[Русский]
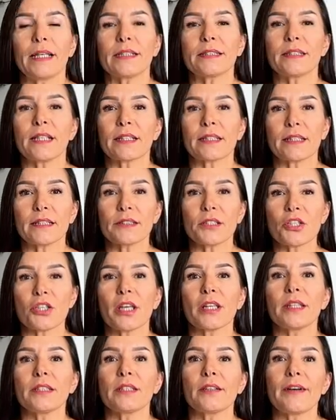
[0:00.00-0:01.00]
Итак, для
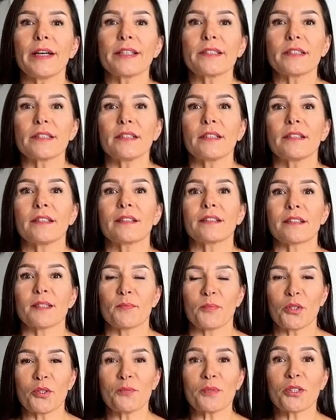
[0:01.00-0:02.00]
начала давайте
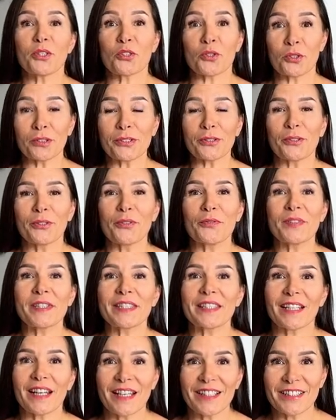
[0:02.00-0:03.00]
разберемся, что такое
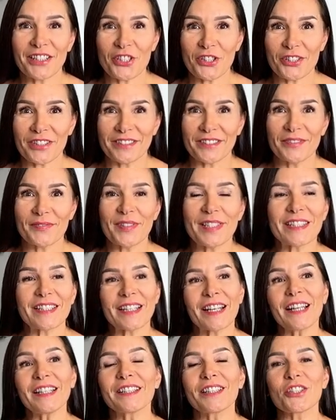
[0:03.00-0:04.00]
висцеральный жир.
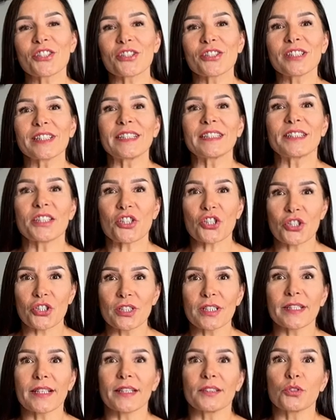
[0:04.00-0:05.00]
Висцеральный жир – это
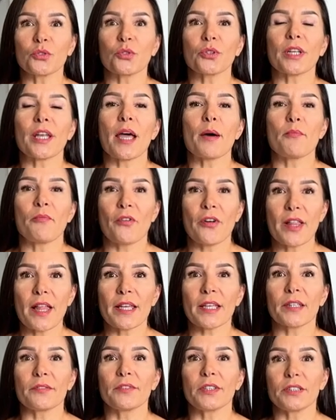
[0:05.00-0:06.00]
жир, который
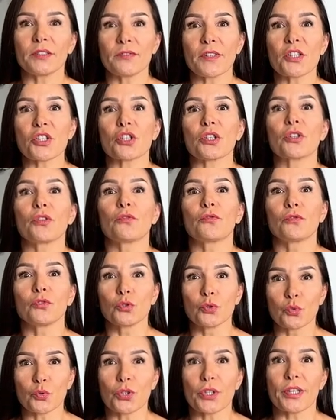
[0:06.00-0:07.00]
обволакивает ваши
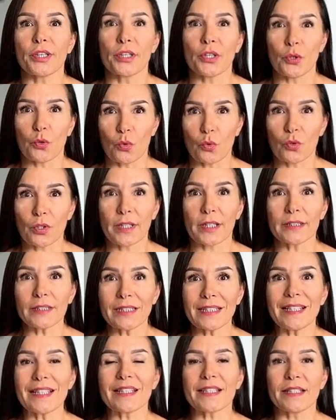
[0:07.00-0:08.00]
внутренние
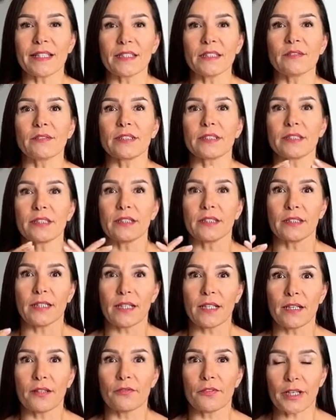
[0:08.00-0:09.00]
органы, и,
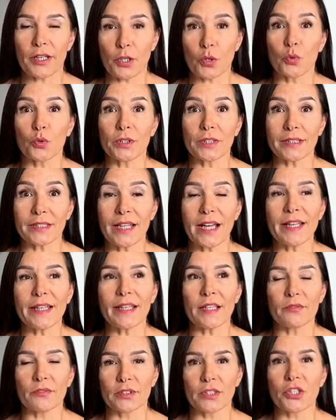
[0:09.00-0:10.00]
следовательно, в районе
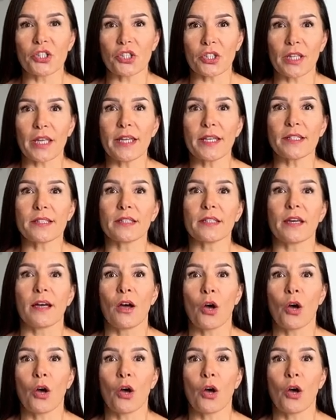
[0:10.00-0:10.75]
талии вы начинаете